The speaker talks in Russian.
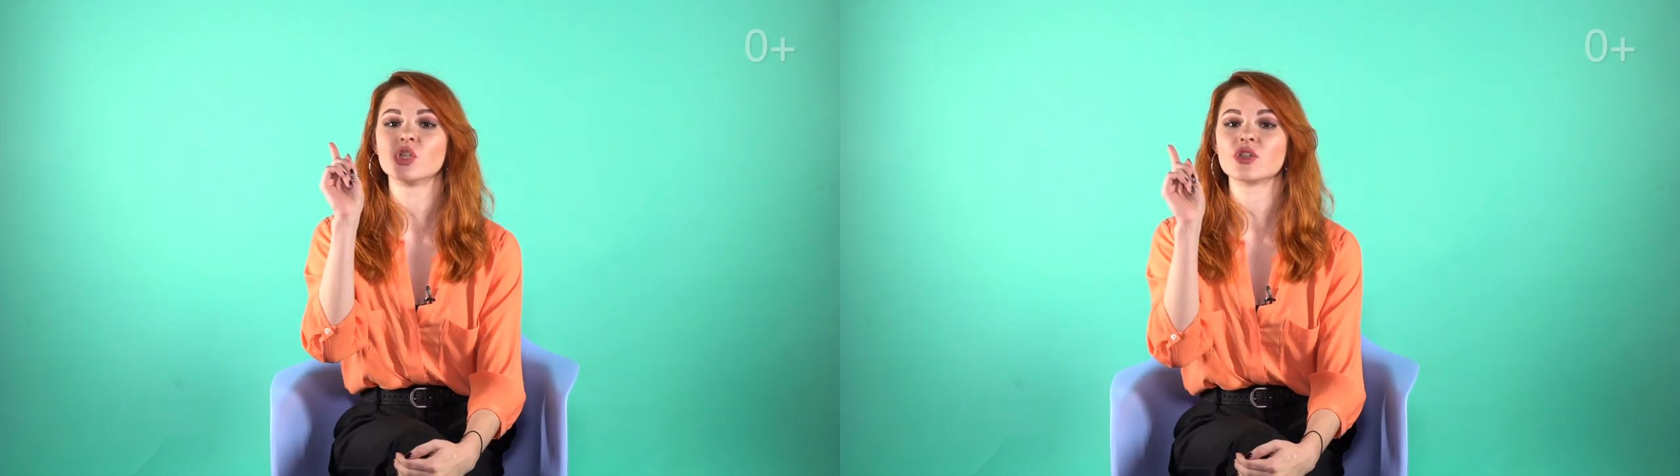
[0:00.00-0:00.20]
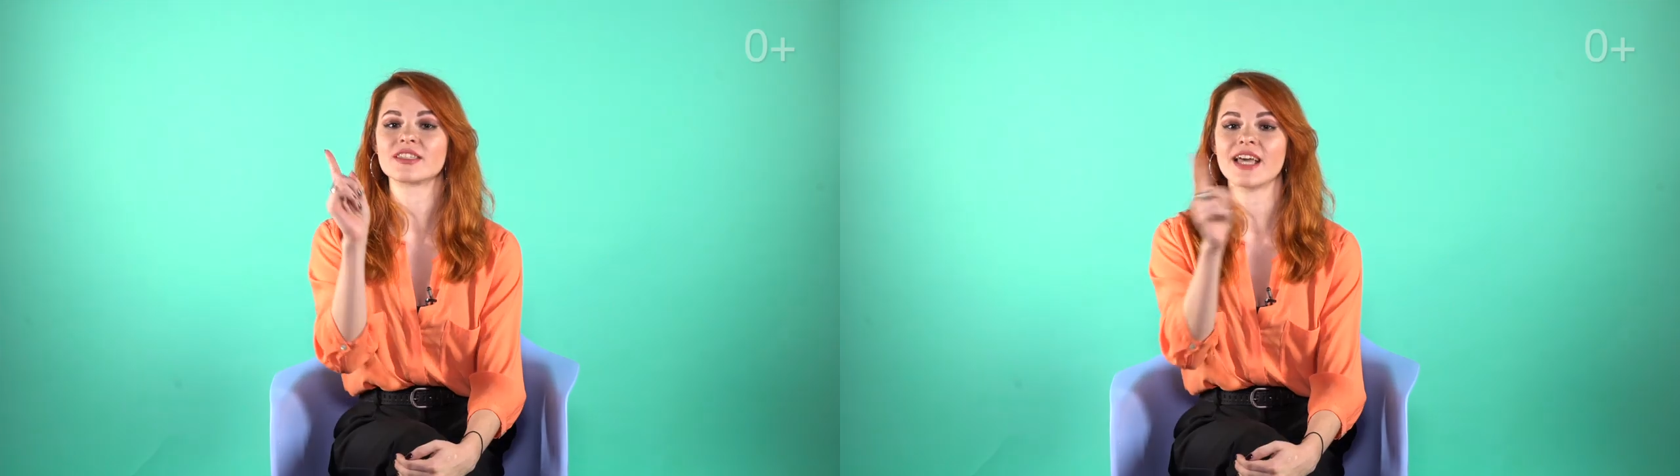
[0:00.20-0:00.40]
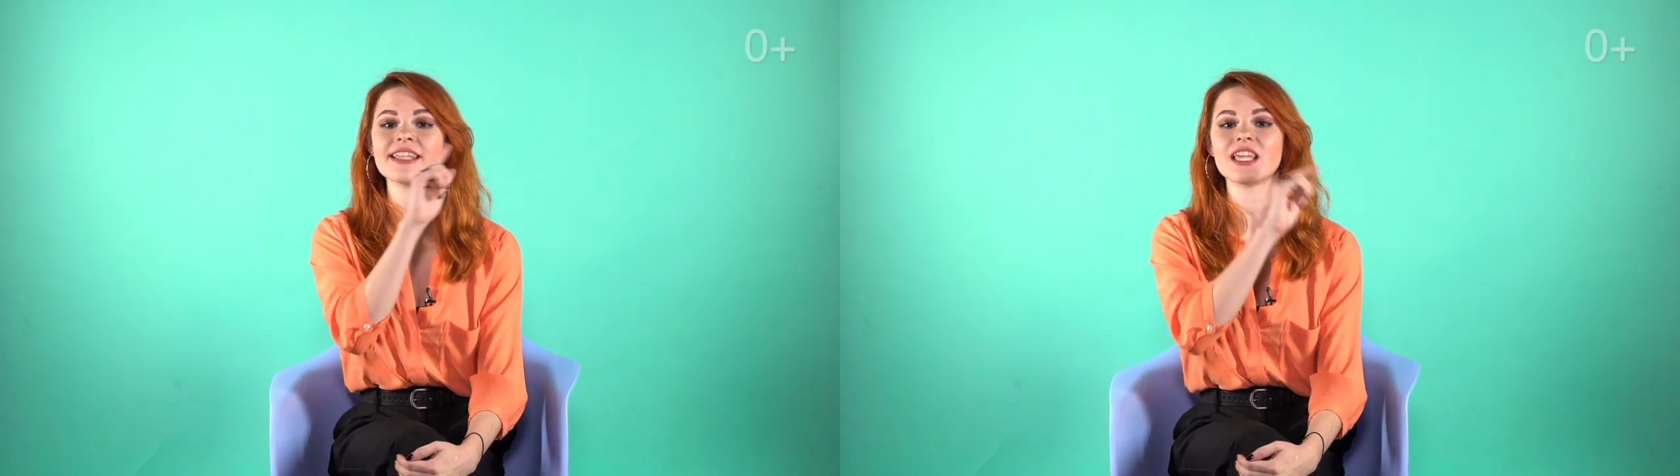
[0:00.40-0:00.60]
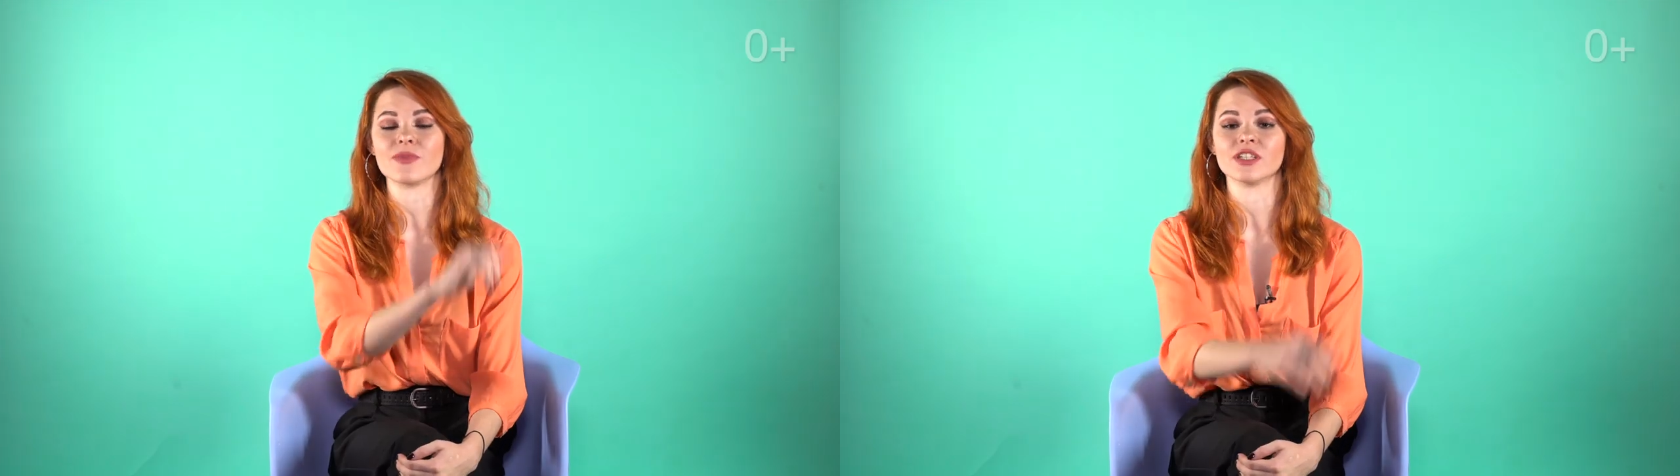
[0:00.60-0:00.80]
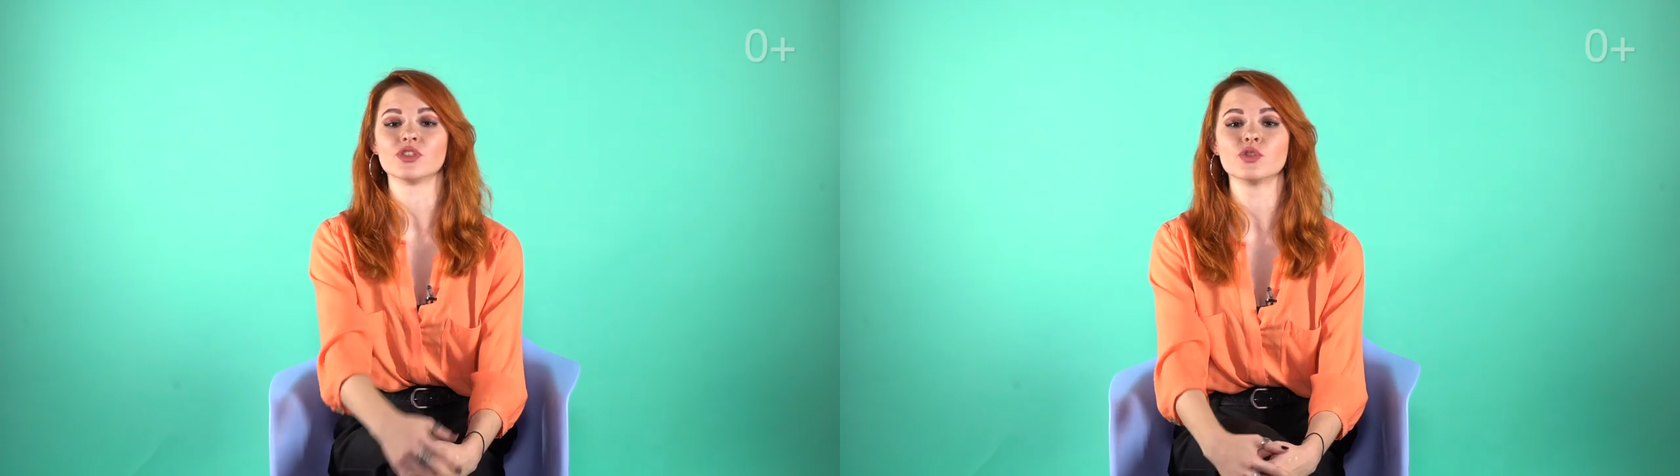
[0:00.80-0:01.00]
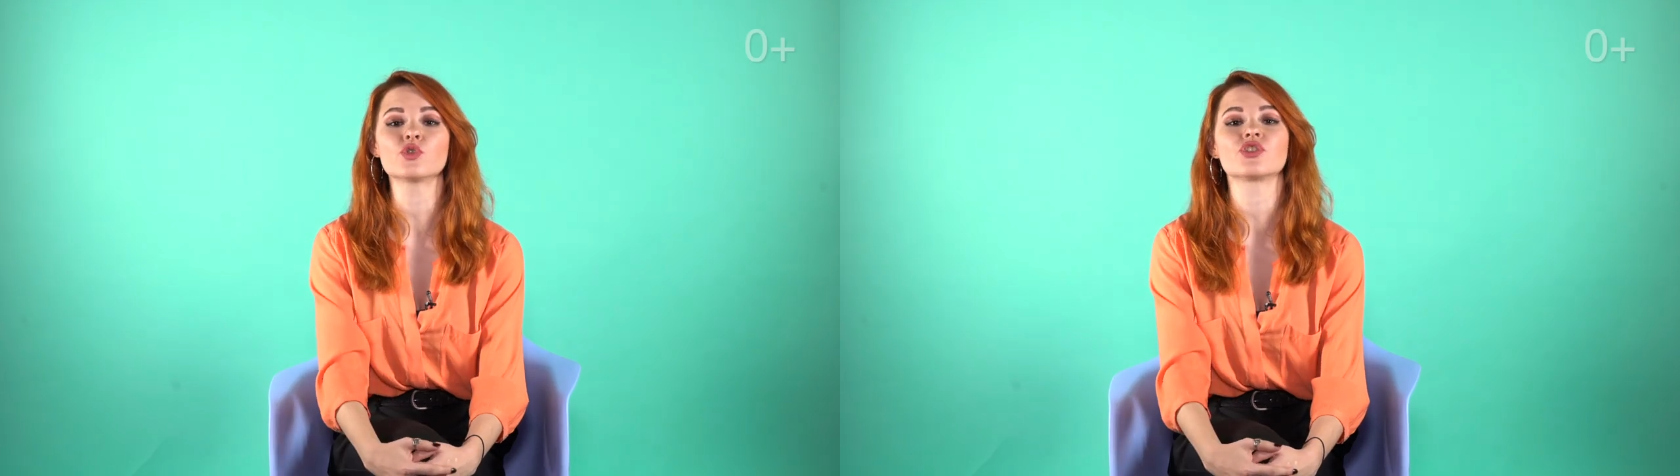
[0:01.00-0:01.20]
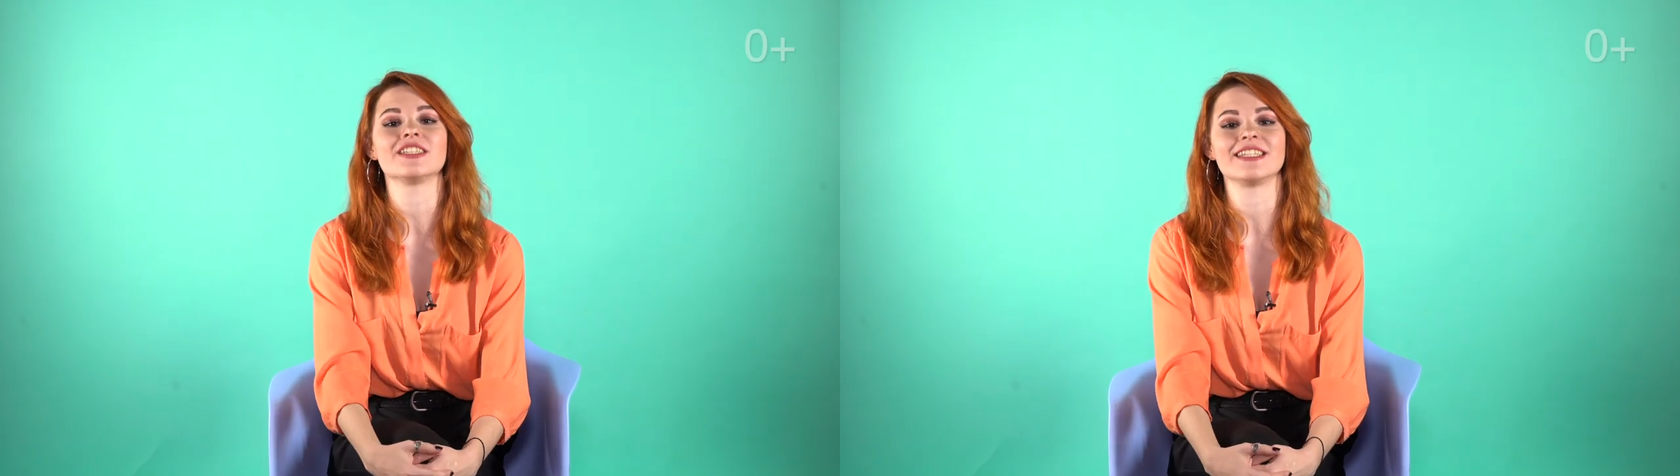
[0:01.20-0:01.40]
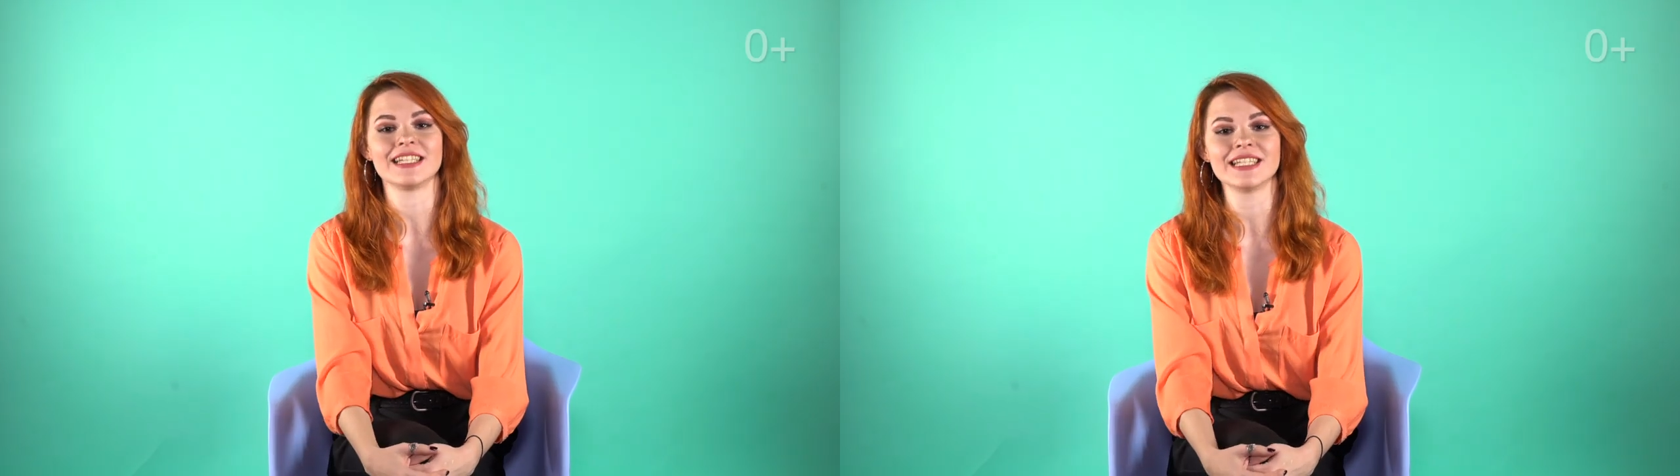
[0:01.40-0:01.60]
Но знаниями
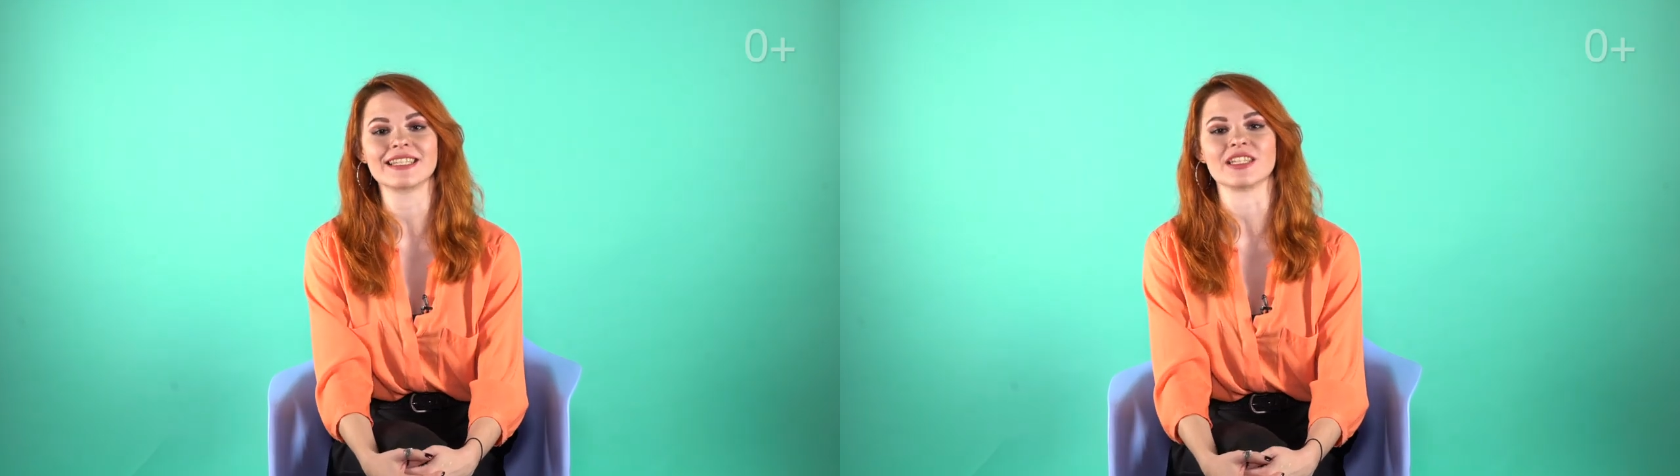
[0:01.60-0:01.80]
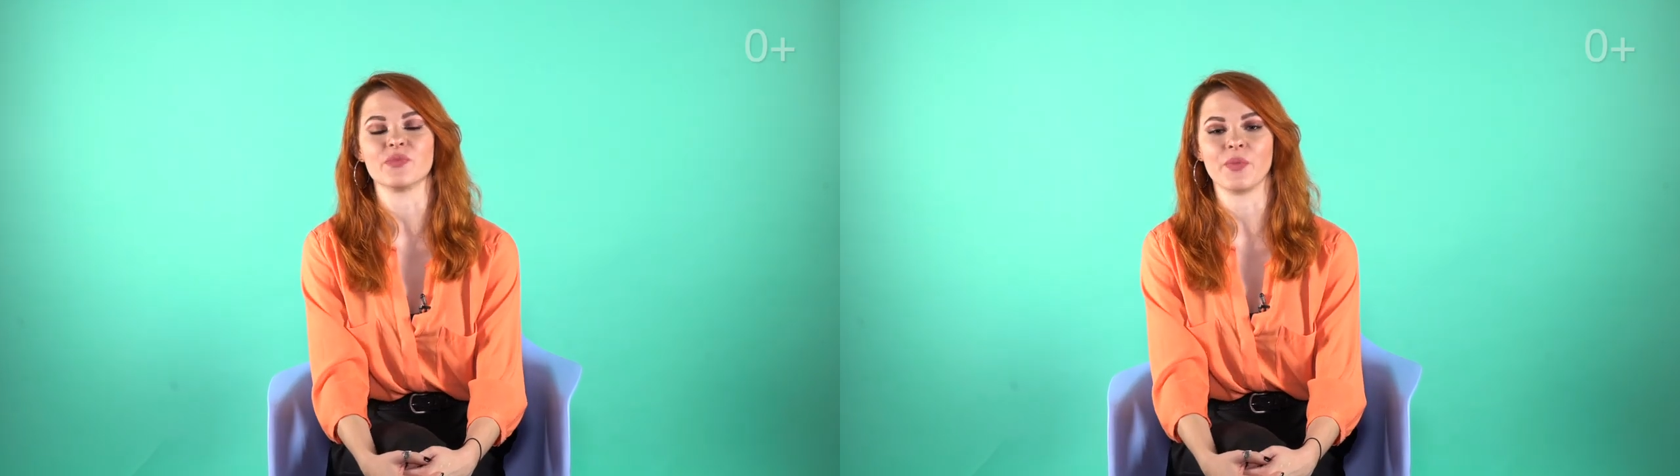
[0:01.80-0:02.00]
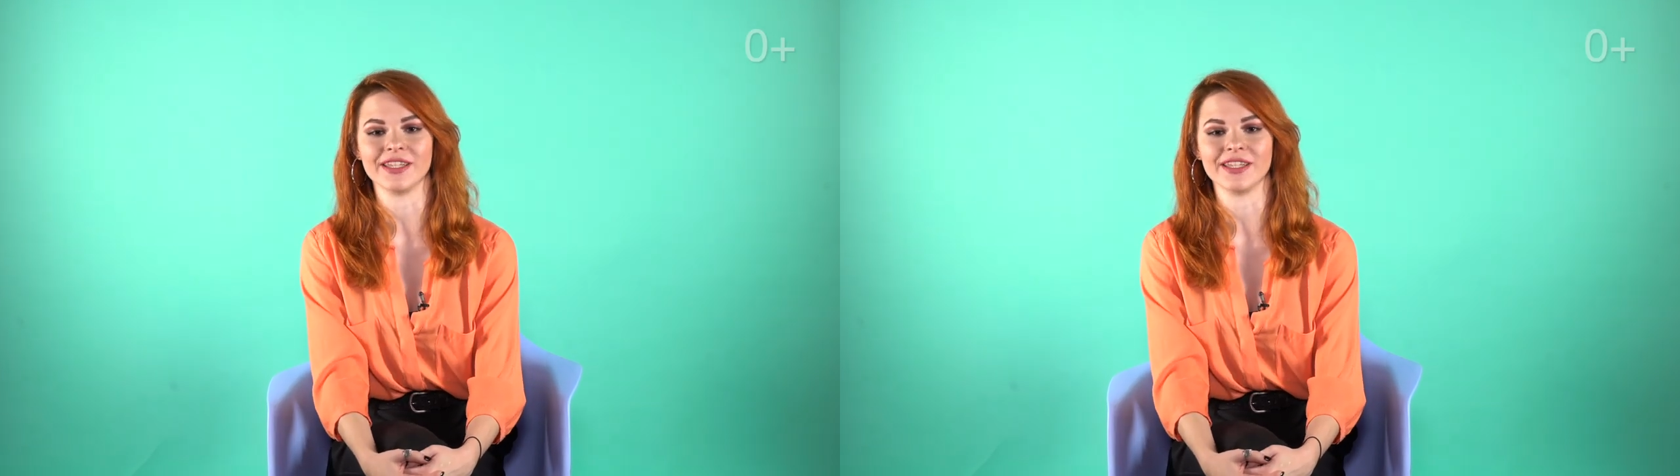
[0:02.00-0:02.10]
нужно делиться,